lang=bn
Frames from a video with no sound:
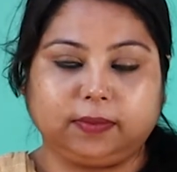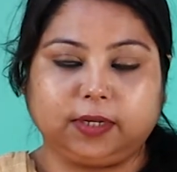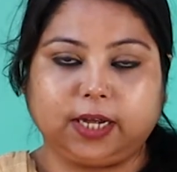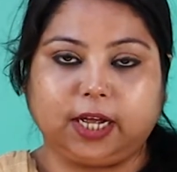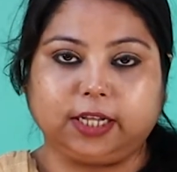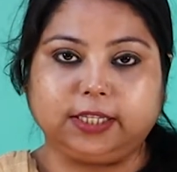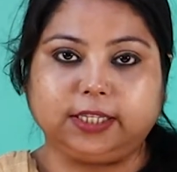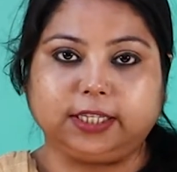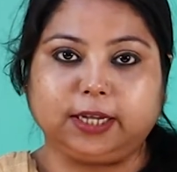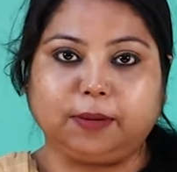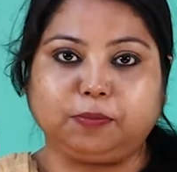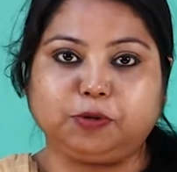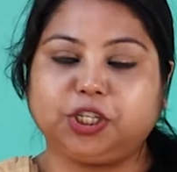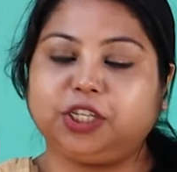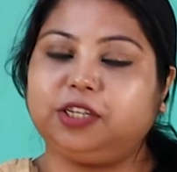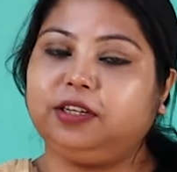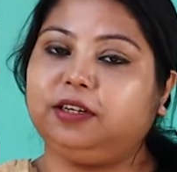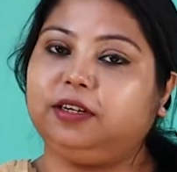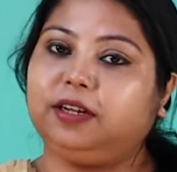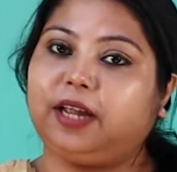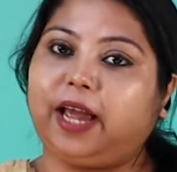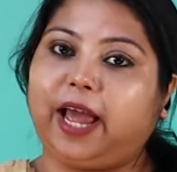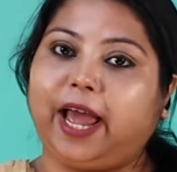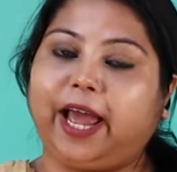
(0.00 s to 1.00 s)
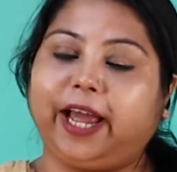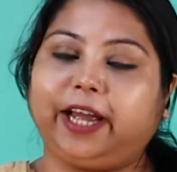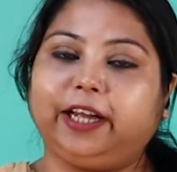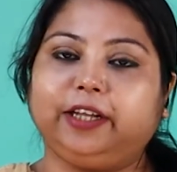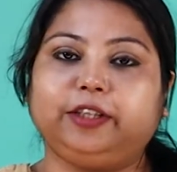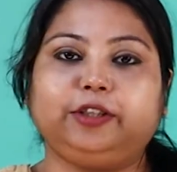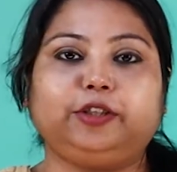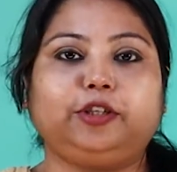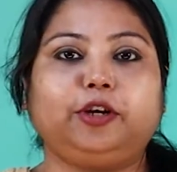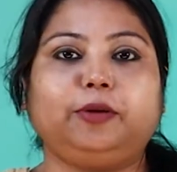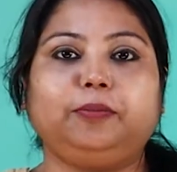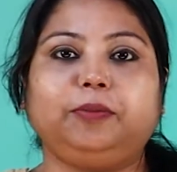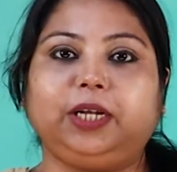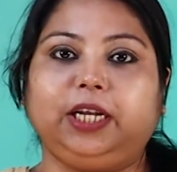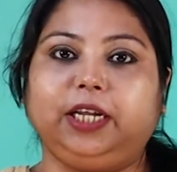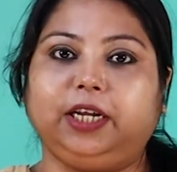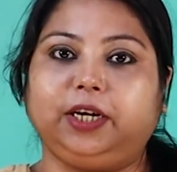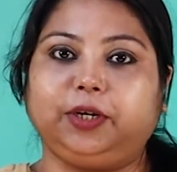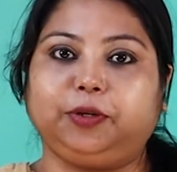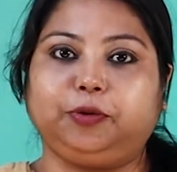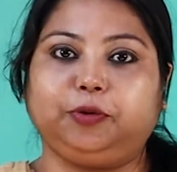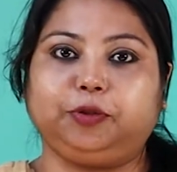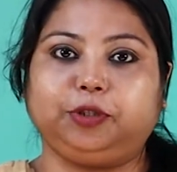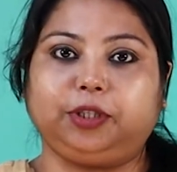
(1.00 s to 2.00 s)
কনসেপশন একদম
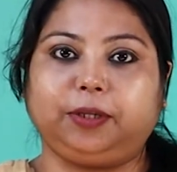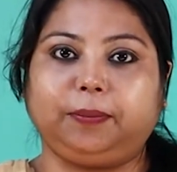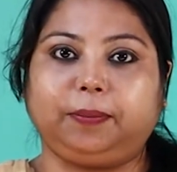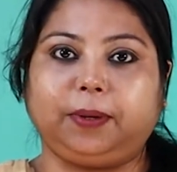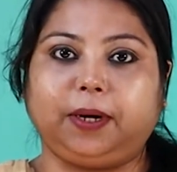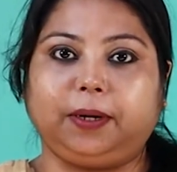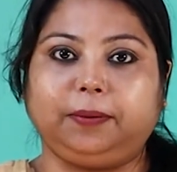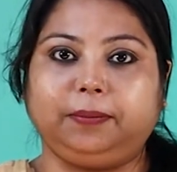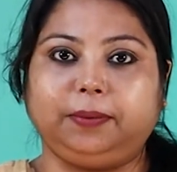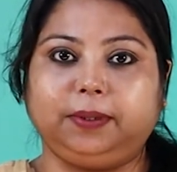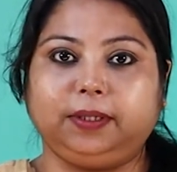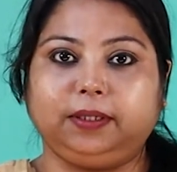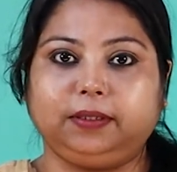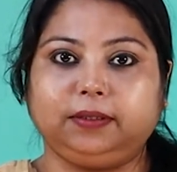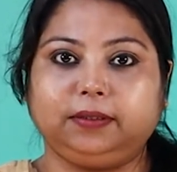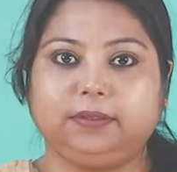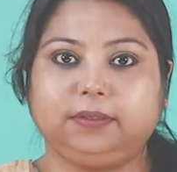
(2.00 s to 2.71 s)
ক্লিয়ার করতে পারবে